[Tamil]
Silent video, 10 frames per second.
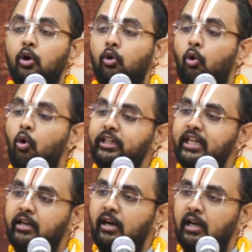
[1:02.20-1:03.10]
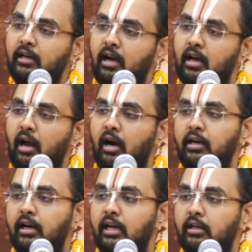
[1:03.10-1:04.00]
கோட்டிக்கணக்கான
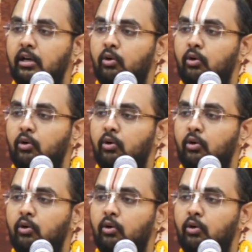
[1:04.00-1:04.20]
ஆண்டுகளுக்கு